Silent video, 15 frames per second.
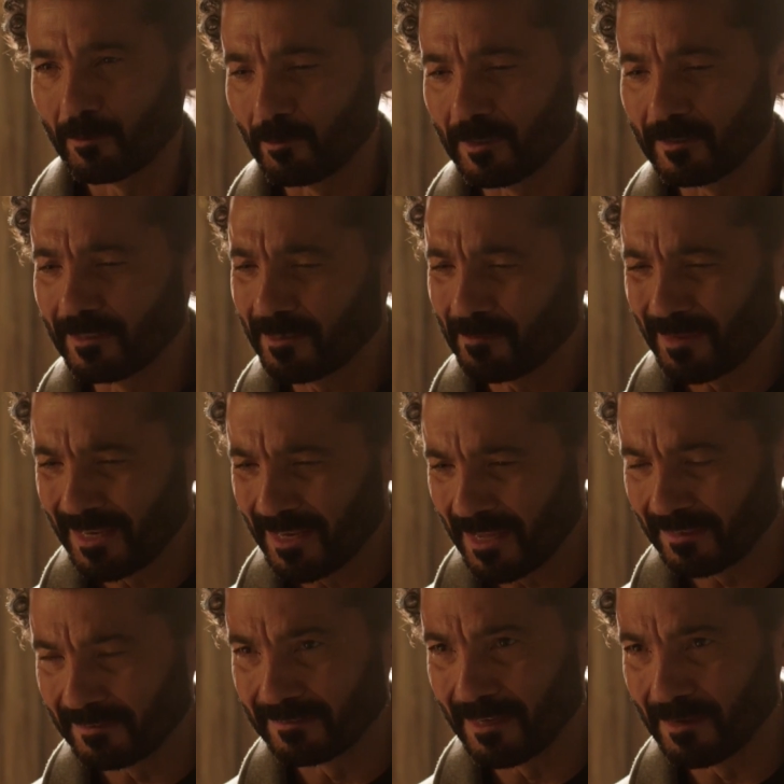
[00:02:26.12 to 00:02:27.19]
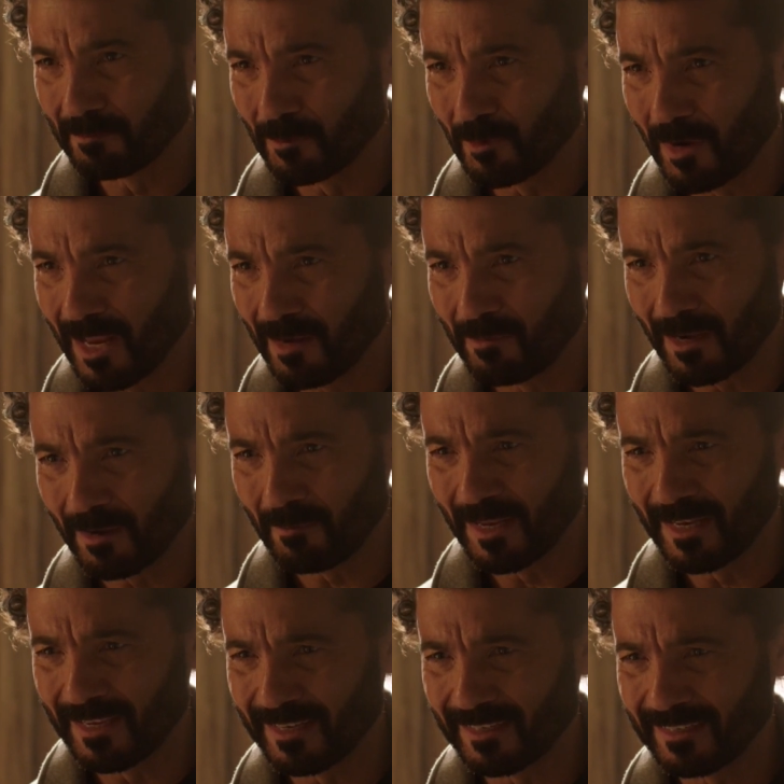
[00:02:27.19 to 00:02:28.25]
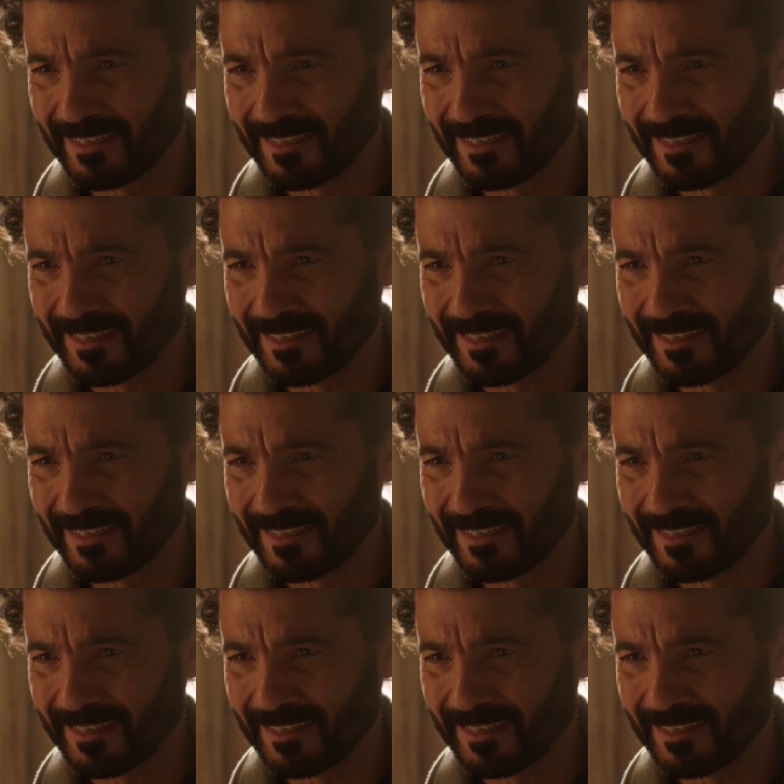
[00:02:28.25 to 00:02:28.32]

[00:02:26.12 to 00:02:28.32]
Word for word: وايديك مليها الدم وقلبك مليان